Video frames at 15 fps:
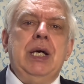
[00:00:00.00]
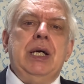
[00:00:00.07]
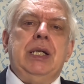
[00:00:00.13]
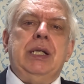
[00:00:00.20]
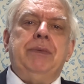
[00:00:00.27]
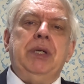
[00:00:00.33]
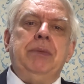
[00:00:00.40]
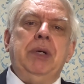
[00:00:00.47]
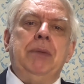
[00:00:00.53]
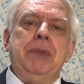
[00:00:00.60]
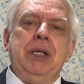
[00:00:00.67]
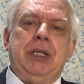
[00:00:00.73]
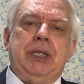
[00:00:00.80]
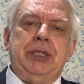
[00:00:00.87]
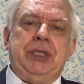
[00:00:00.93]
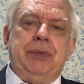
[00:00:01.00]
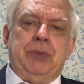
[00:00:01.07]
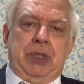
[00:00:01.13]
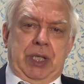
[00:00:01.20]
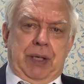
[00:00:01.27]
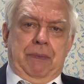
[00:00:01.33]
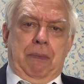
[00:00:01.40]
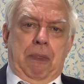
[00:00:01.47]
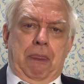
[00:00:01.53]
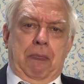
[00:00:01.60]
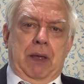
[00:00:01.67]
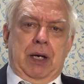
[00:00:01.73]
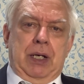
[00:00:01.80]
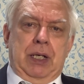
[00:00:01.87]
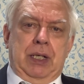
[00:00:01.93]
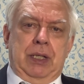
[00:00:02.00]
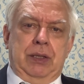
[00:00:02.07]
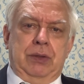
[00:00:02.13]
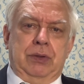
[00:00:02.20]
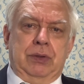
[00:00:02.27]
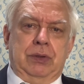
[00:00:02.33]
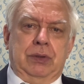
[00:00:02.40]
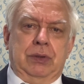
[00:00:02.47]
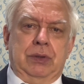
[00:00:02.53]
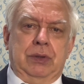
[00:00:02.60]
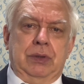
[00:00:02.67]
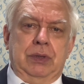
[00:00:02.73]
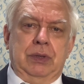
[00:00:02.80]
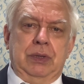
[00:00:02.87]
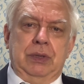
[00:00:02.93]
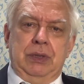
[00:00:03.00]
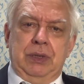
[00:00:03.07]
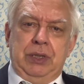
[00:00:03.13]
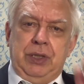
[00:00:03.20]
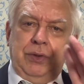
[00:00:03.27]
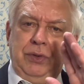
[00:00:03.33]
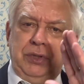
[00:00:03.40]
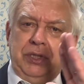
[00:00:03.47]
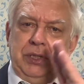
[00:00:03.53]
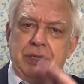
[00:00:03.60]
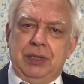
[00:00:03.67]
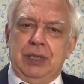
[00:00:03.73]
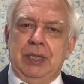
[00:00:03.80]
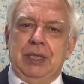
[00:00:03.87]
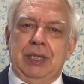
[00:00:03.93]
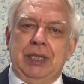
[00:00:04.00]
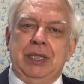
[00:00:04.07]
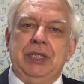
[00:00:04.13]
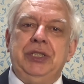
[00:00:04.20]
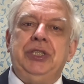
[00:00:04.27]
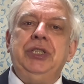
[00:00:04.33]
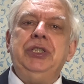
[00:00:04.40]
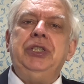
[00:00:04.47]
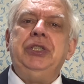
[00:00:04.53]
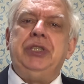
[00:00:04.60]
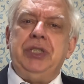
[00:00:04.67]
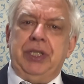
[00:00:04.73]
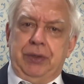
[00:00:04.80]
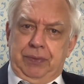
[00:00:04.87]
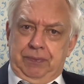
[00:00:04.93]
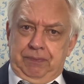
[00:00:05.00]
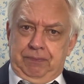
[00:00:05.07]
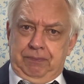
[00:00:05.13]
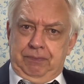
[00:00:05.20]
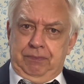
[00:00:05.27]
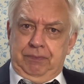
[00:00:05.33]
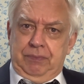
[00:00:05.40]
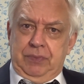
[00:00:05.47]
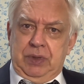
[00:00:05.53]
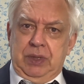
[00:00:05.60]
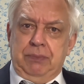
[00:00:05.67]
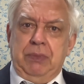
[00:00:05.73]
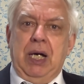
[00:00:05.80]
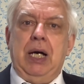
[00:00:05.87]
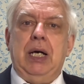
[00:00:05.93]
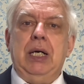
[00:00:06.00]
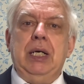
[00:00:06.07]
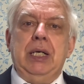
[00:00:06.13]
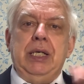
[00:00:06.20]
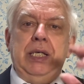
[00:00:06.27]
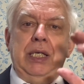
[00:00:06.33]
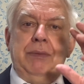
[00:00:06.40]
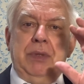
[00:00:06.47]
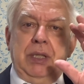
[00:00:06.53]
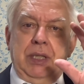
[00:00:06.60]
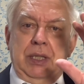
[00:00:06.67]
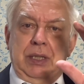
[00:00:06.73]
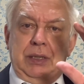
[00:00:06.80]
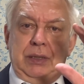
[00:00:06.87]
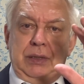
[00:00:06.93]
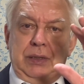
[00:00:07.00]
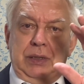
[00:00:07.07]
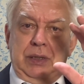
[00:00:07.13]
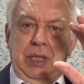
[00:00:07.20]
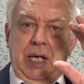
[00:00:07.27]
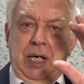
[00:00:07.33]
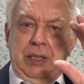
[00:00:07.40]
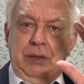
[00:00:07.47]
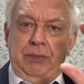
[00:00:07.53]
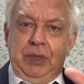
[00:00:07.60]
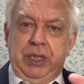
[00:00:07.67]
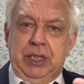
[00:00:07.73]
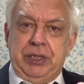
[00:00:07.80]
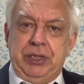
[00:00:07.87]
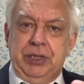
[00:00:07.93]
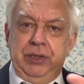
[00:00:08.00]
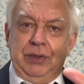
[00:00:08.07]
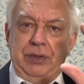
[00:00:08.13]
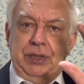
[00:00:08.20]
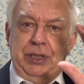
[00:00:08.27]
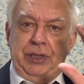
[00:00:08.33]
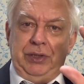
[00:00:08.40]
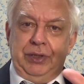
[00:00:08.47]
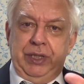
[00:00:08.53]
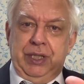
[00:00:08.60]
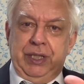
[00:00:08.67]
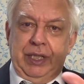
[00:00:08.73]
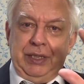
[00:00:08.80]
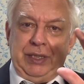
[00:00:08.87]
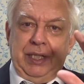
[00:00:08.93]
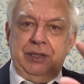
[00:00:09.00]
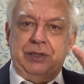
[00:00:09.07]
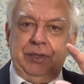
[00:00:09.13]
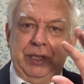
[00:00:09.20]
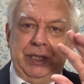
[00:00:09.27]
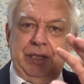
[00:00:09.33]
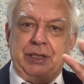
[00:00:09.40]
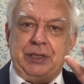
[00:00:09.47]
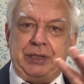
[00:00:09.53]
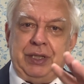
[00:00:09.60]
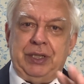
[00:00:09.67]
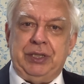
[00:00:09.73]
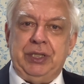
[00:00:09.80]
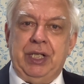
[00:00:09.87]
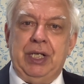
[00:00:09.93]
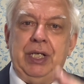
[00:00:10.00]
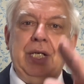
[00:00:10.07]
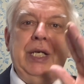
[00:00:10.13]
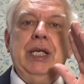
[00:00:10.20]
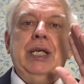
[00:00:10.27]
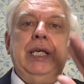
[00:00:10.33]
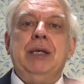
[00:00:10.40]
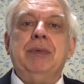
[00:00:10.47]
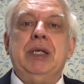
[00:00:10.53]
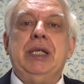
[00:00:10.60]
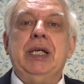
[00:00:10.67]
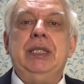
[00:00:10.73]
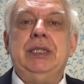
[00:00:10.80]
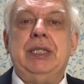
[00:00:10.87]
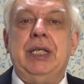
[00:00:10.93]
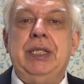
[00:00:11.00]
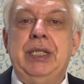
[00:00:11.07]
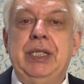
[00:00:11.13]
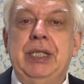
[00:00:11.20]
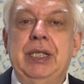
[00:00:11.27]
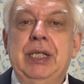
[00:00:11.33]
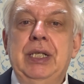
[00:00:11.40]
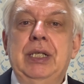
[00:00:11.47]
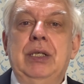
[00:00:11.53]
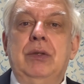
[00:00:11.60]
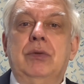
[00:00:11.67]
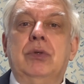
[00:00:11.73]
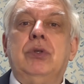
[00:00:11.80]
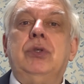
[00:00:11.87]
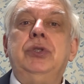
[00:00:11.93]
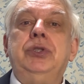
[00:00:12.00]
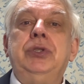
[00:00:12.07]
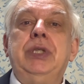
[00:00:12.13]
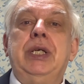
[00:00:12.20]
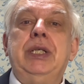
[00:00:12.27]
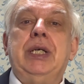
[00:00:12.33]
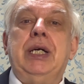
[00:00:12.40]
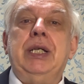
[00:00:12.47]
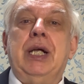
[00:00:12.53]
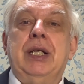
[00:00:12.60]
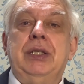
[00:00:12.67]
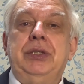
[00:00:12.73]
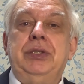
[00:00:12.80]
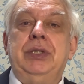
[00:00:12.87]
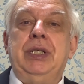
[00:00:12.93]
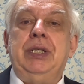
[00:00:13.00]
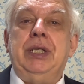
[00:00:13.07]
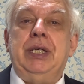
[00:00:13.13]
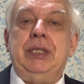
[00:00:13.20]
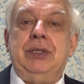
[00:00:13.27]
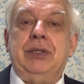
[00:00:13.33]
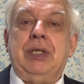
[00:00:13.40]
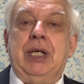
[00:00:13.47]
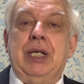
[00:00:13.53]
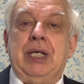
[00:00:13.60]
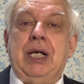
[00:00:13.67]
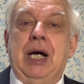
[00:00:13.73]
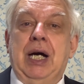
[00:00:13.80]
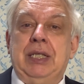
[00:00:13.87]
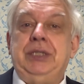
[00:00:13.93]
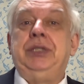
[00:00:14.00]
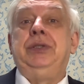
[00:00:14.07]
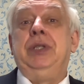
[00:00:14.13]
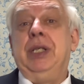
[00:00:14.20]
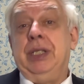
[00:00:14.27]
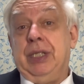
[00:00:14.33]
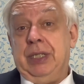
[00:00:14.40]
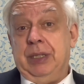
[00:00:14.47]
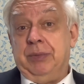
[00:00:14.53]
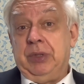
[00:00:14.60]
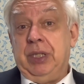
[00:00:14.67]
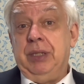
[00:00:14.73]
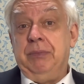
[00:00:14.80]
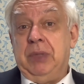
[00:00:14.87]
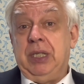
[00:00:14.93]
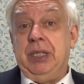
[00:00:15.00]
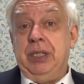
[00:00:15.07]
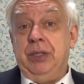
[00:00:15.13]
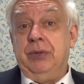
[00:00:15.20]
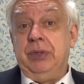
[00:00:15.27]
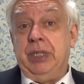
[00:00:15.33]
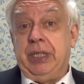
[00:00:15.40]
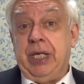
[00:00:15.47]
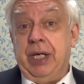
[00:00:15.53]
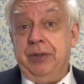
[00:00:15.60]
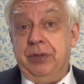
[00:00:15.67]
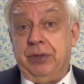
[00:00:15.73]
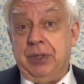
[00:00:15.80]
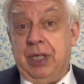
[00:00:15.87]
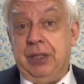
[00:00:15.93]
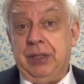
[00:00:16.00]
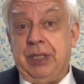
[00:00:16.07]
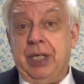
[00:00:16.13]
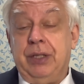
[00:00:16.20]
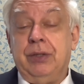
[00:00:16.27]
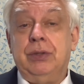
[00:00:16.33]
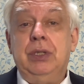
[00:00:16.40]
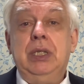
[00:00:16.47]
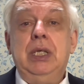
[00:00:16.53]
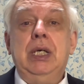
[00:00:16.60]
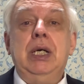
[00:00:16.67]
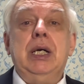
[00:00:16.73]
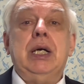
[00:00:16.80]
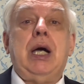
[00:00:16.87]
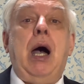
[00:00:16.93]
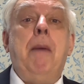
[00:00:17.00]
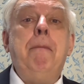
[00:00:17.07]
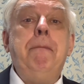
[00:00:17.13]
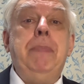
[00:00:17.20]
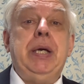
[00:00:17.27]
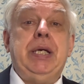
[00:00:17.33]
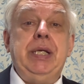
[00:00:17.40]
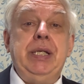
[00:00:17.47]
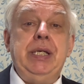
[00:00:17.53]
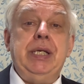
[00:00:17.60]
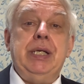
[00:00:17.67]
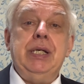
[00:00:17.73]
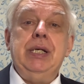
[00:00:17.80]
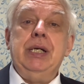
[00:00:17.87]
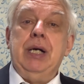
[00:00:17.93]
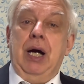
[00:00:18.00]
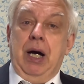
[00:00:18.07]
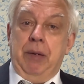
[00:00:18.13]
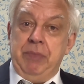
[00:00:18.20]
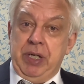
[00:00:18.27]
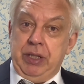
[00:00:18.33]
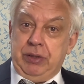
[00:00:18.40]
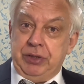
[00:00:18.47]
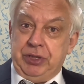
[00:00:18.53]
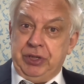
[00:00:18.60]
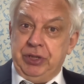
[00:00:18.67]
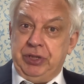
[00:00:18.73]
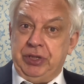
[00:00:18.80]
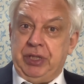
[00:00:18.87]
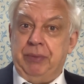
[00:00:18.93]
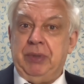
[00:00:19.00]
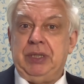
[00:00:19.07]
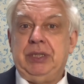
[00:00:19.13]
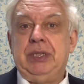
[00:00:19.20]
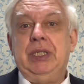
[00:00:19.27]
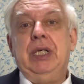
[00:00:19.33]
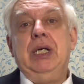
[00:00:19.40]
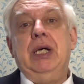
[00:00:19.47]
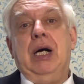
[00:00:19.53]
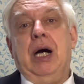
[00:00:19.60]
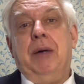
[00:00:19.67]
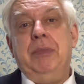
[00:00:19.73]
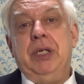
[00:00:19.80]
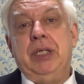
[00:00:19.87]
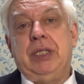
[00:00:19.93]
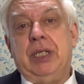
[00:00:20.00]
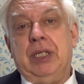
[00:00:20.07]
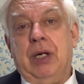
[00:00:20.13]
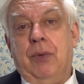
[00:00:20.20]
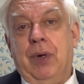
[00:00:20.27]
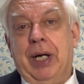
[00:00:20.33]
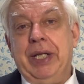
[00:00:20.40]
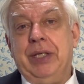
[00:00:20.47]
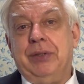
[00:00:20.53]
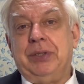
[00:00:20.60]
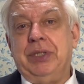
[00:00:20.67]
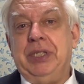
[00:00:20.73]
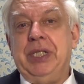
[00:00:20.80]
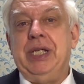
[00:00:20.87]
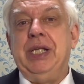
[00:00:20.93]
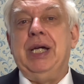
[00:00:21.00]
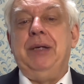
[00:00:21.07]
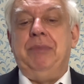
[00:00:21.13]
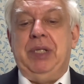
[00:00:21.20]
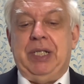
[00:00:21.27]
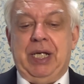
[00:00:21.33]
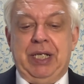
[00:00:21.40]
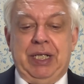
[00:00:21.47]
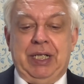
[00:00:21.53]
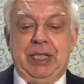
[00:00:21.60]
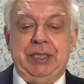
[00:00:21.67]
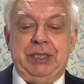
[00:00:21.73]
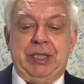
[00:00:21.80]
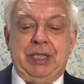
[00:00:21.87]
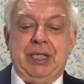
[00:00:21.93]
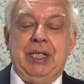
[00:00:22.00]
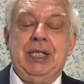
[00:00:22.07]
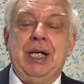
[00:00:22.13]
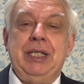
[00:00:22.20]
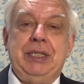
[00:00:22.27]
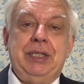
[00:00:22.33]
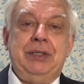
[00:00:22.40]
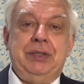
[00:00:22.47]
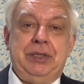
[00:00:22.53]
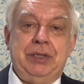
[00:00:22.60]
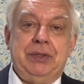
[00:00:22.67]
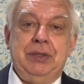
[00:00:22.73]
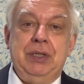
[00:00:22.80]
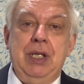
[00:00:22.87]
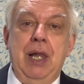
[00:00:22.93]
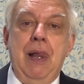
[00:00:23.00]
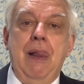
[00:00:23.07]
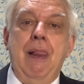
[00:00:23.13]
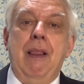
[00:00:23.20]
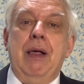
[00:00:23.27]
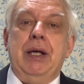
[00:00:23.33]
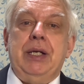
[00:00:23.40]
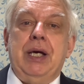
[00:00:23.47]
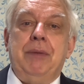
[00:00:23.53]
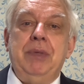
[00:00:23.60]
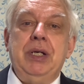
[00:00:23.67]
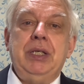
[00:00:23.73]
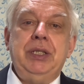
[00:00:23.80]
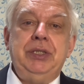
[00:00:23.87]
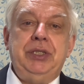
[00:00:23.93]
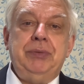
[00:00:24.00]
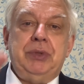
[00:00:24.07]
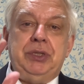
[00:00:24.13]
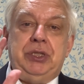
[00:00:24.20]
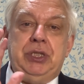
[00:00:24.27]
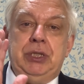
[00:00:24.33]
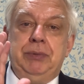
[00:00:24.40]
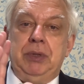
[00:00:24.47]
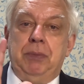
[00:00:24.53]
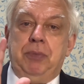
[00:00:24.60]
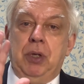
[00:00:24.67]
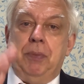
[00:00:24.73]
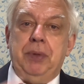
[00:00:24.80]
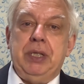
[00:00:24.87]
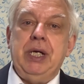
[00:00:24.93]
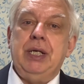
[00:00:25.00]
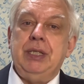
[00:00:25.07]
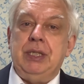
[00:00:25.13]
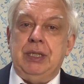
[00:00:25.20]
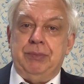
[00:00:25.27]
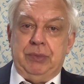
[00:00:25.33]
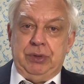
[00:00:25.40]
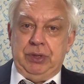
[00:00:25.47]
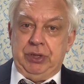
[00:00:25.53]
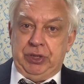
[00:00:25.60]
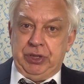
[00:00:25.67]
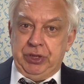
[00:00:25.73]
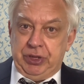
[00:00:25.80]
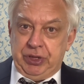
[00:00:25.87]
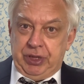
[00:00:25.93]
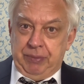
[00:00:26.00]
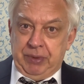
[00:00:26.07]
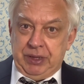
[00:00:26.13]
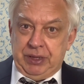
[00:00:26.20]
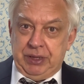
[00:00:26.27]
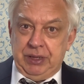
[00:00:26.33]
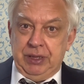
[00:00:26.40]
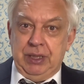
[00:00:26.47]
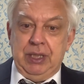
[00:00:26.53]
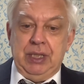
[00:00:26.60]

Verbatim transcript: でも今アメリカ人もね、あの日本人信じすぎるまあ今あの昔の20年代30年代の人たちが今現在に60年代70年代とかなんか80年代でもないまだ日本で権力あるけど完璧にアメリカを信じていますアメリカが悪いことできないみたいな感じで考えてるんですよでアメリカ人も自分のプロパガンダでも信じてます